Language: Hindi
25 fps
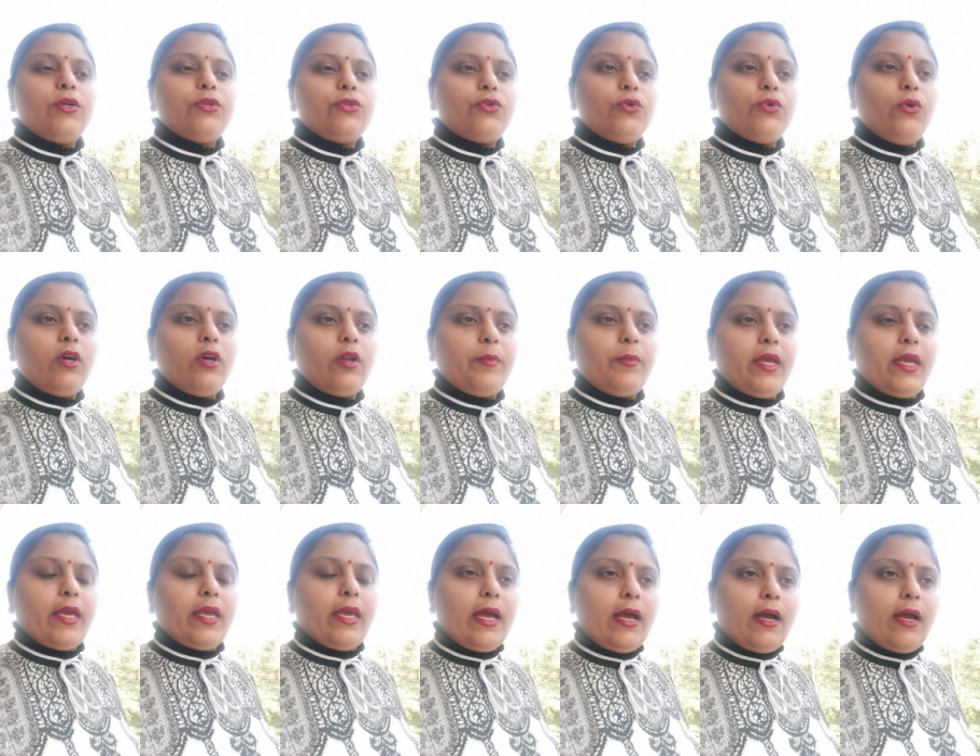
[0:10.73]
शुगर में
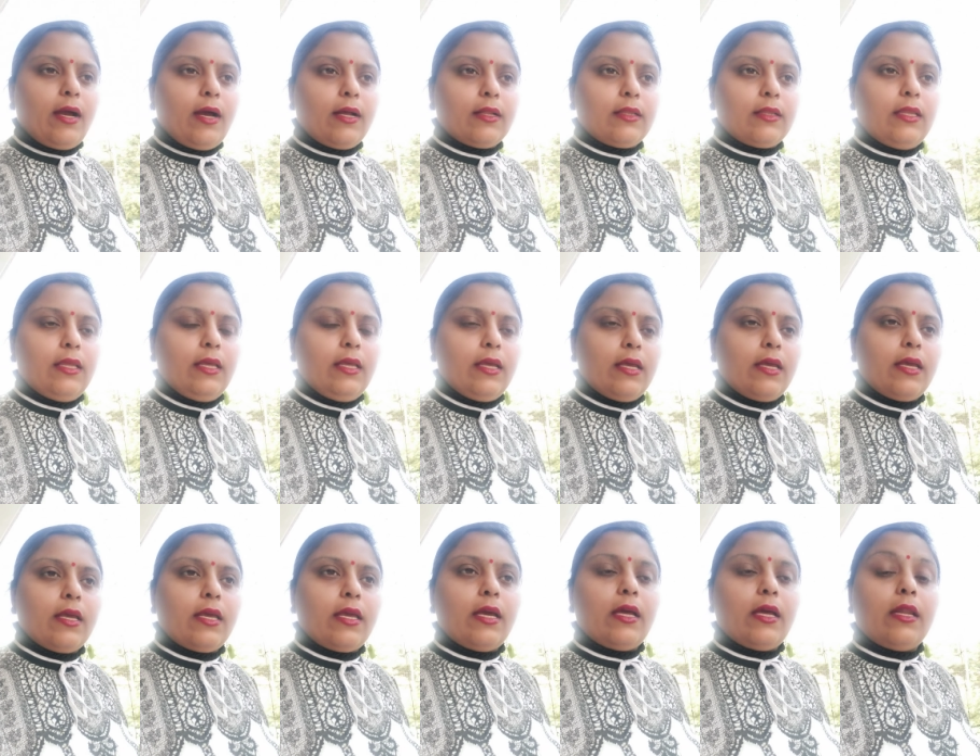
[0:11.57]
क्या खाते
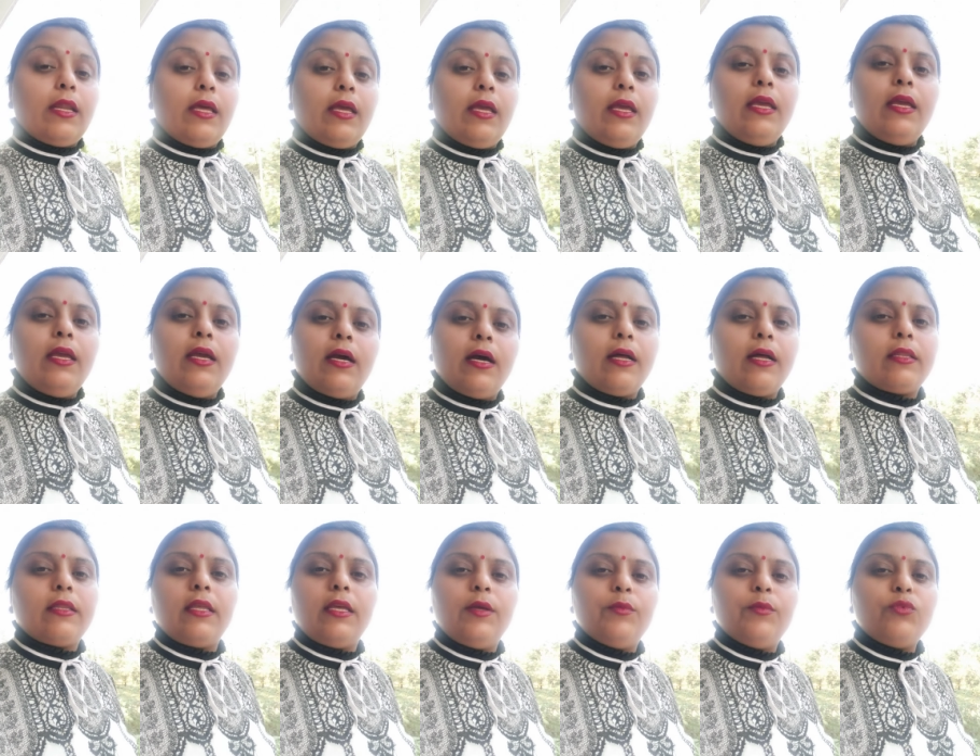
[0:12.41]
हैं क्या नहीं
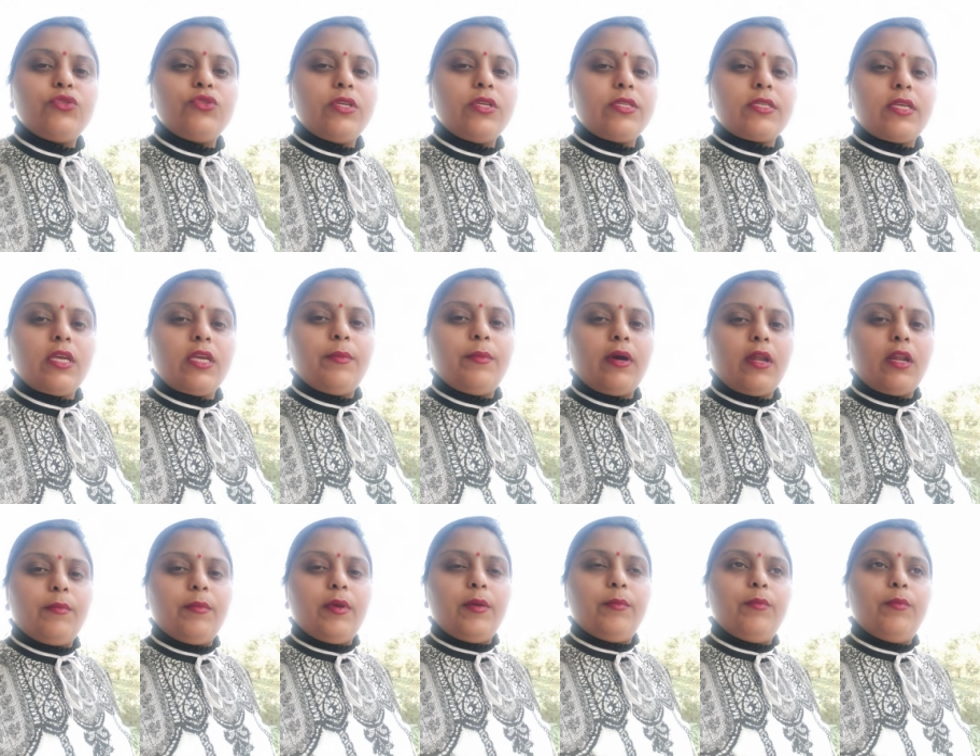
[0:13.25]
खाते मुझे इसके
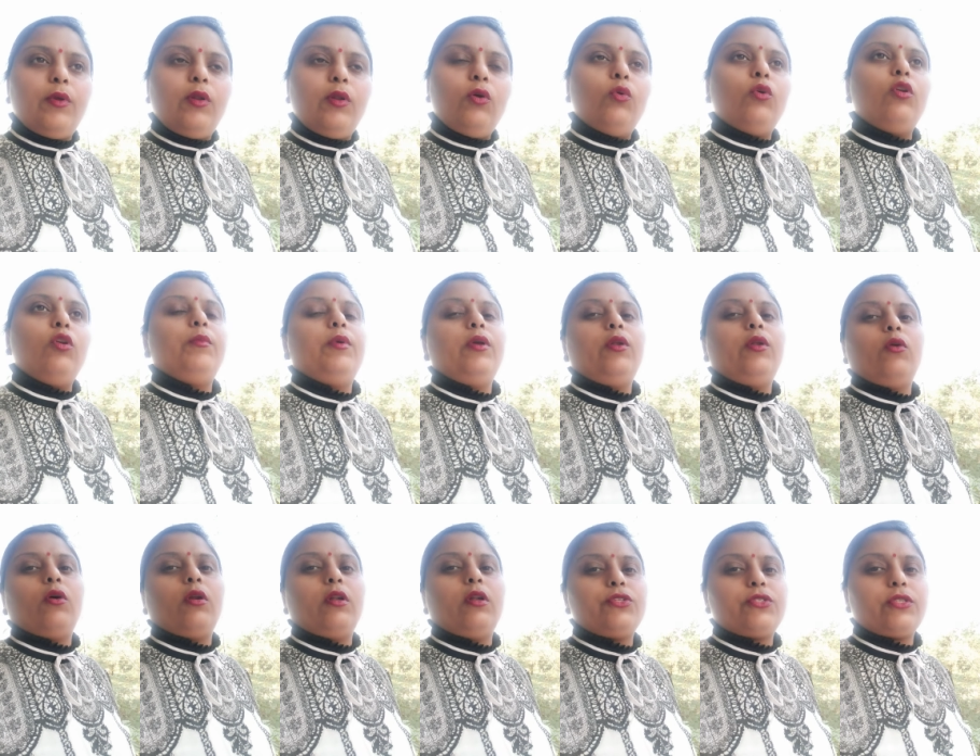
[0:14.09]
बारे में बिल्कुल भी
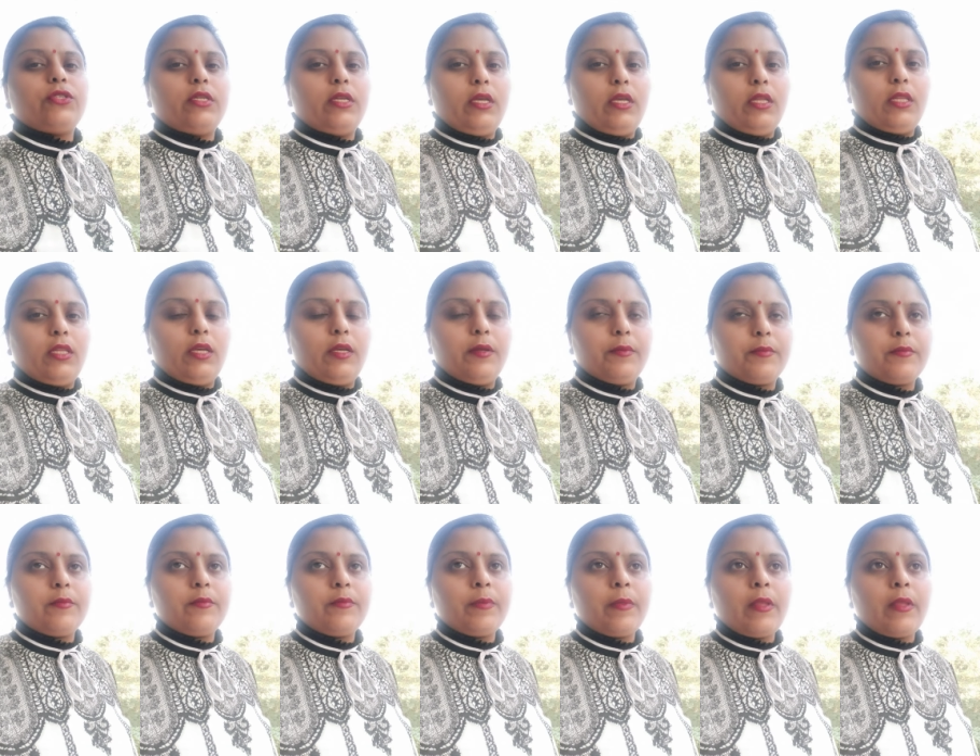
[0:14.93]
नॉलेज नहीं थी
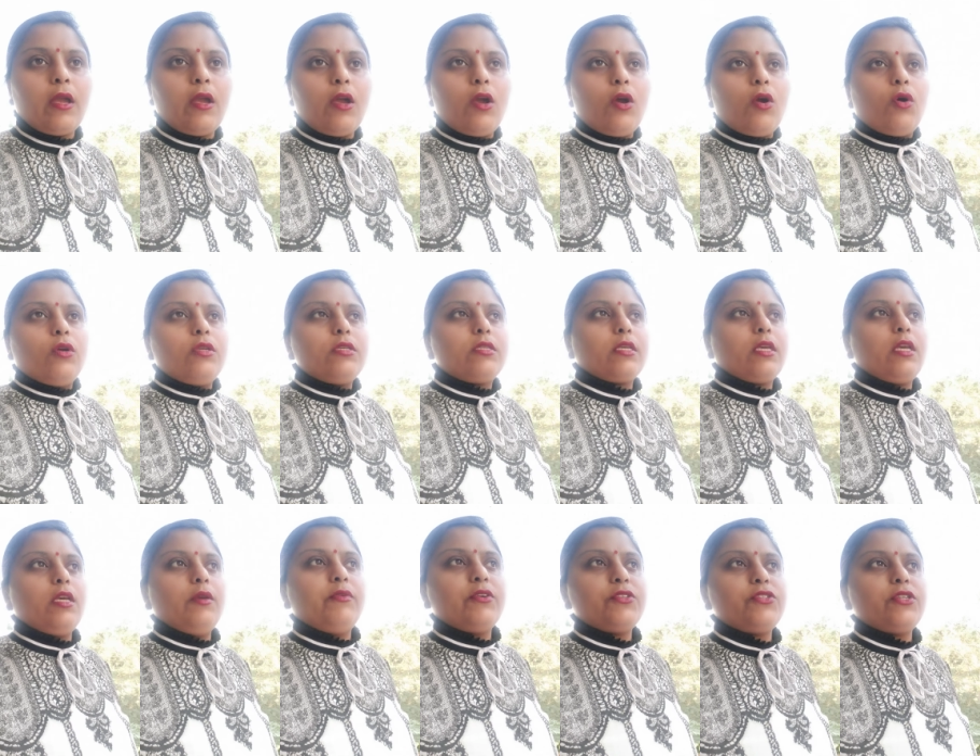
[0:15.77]

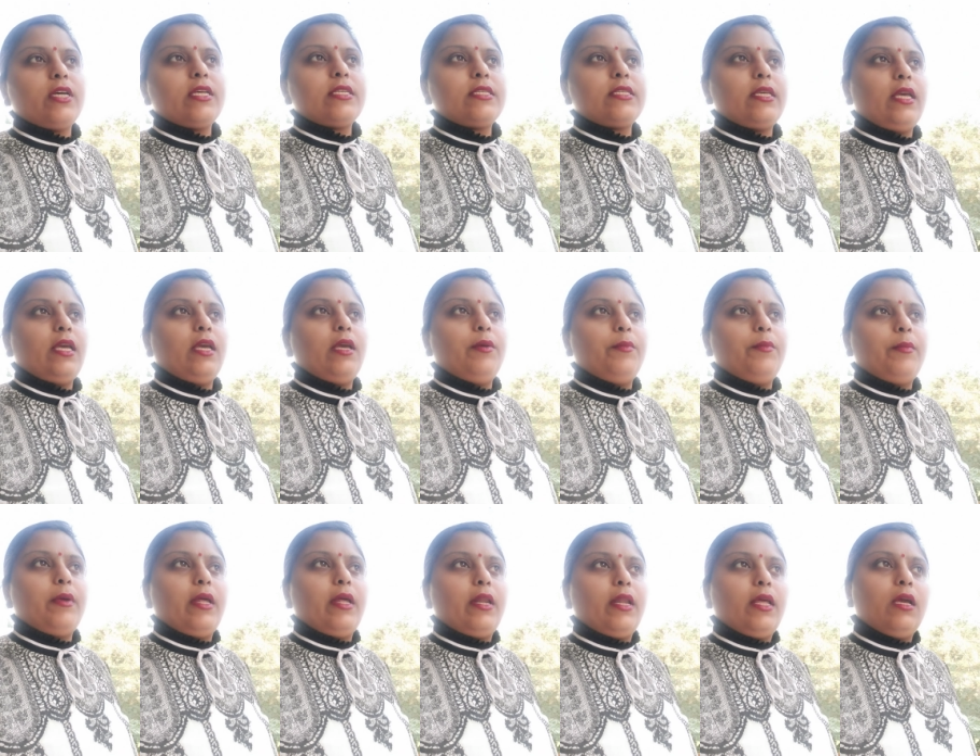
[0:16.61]
इसकी वजह से
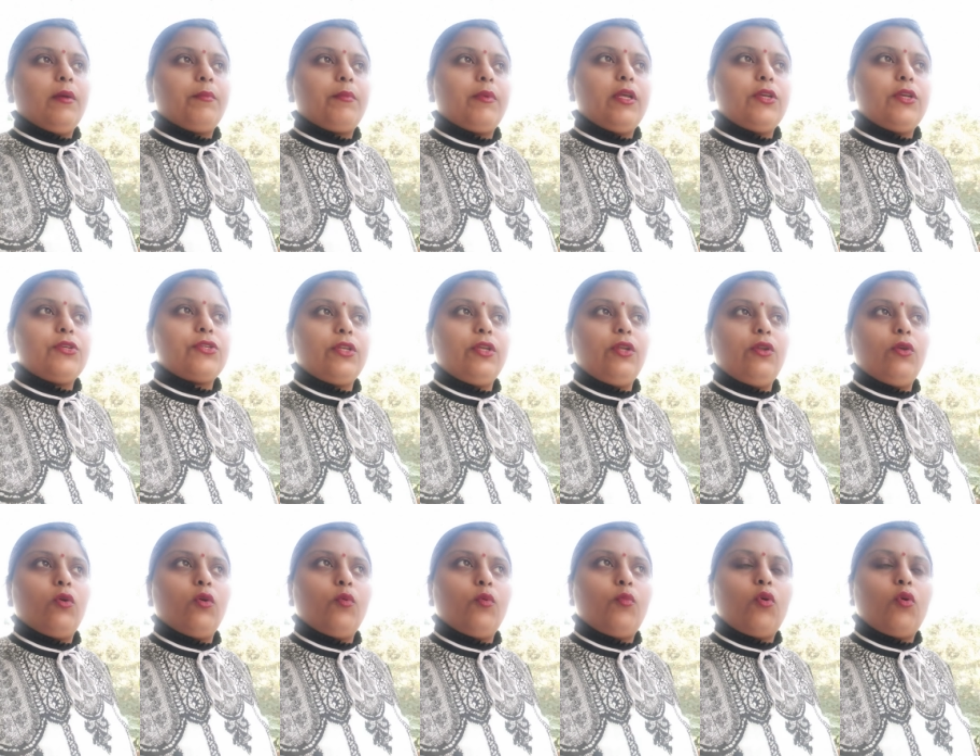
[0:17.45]
मैंने अपने
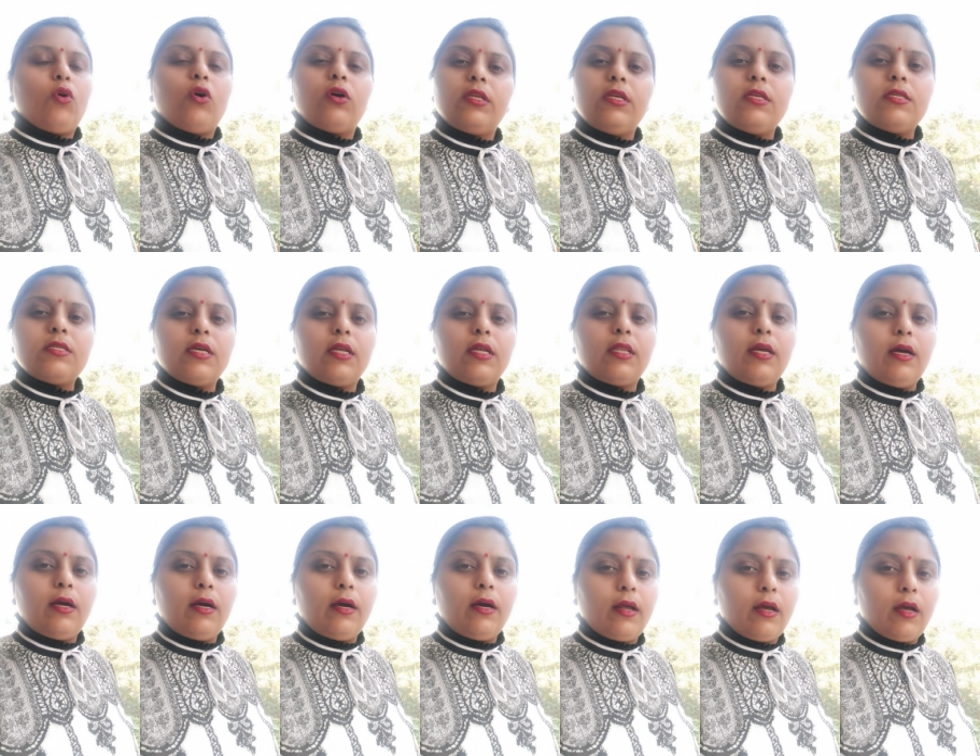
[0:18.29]
शरीर को बहुत ही
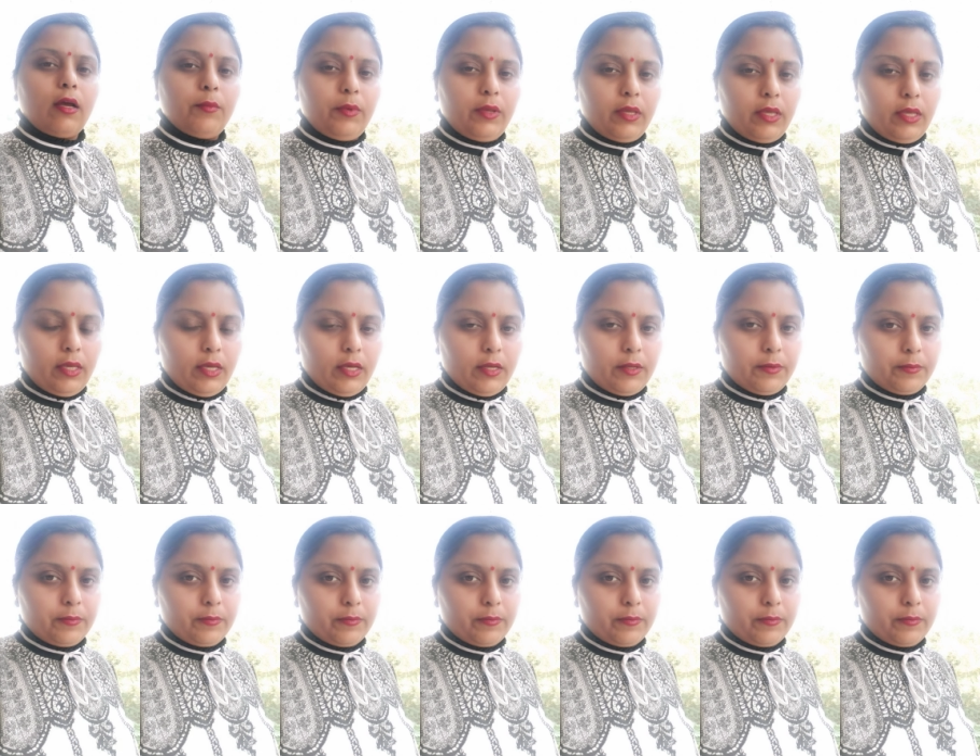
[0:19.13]
ज़्यादा ख़राब किया